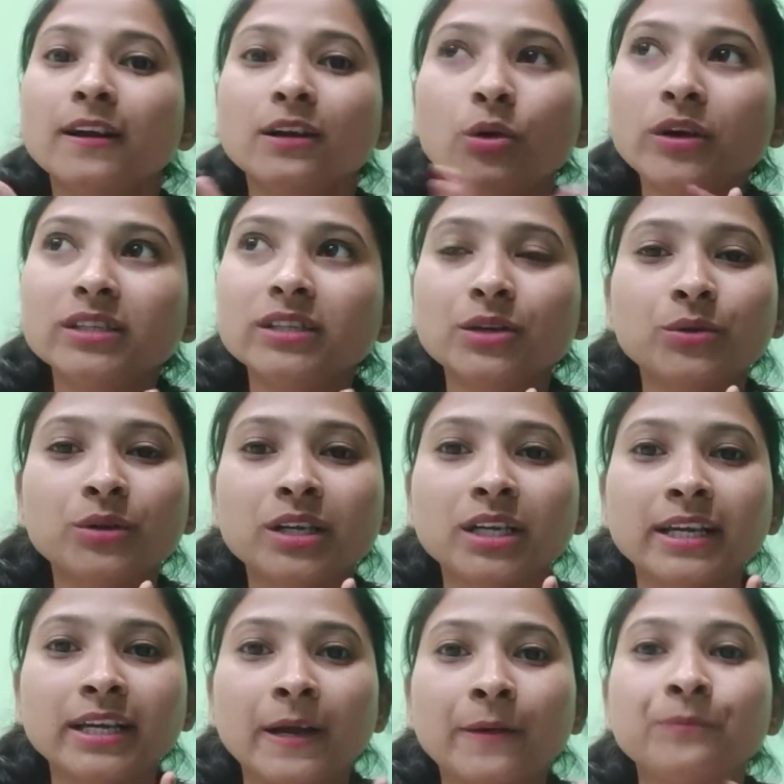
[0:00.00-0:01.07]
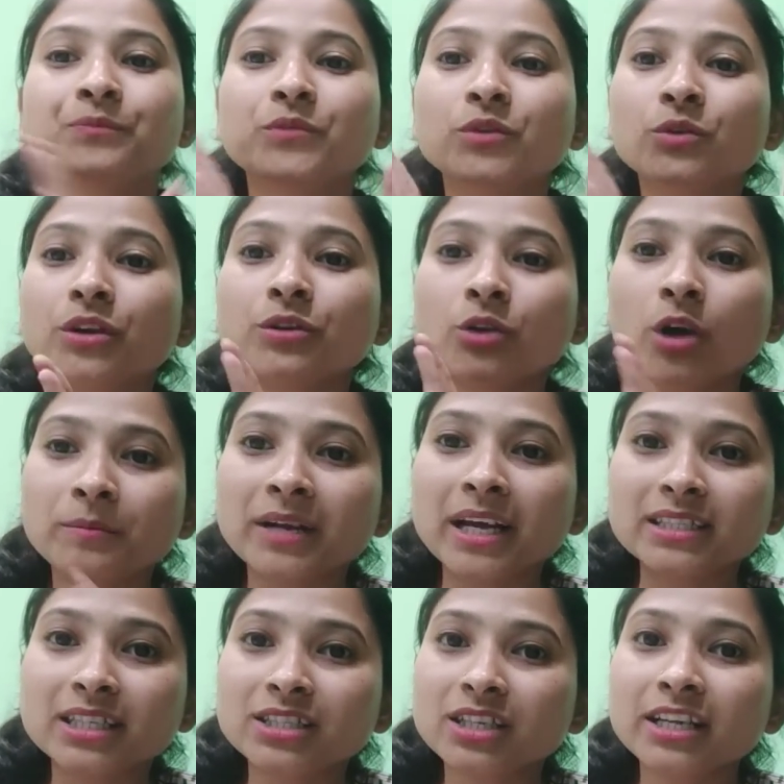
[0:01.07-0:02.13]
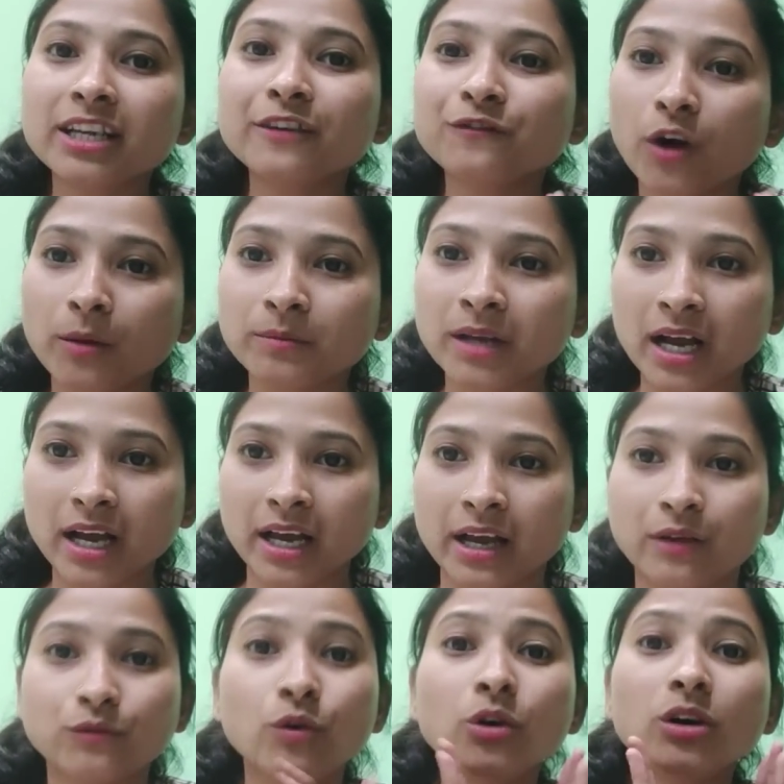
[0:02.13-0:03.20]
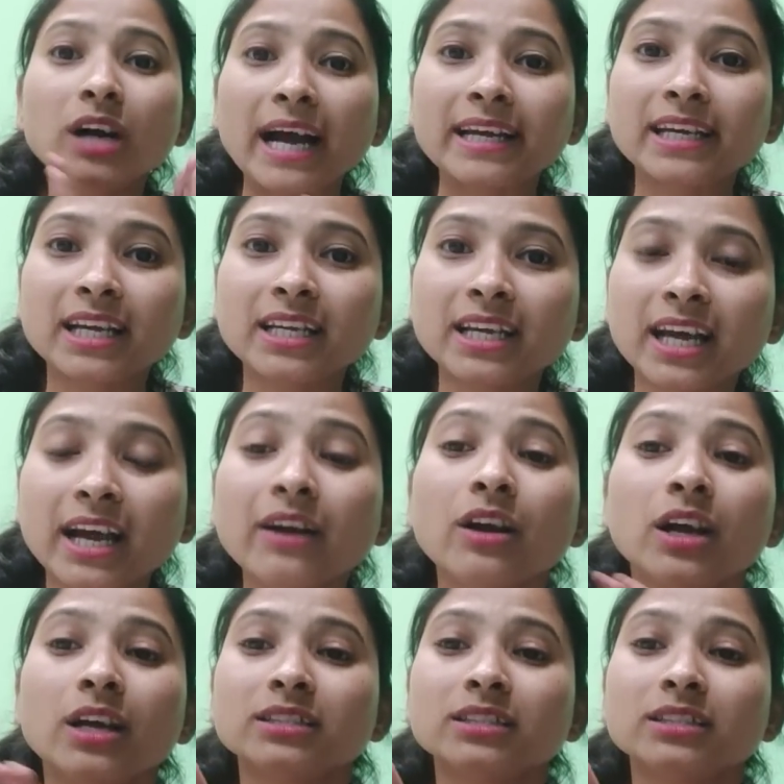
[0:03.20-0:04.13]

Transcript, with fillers: कोई ज़रूरी नहीं है क्योंकि नॉमनाइजेशन एक फॉर्मूला है वो काय के लिए है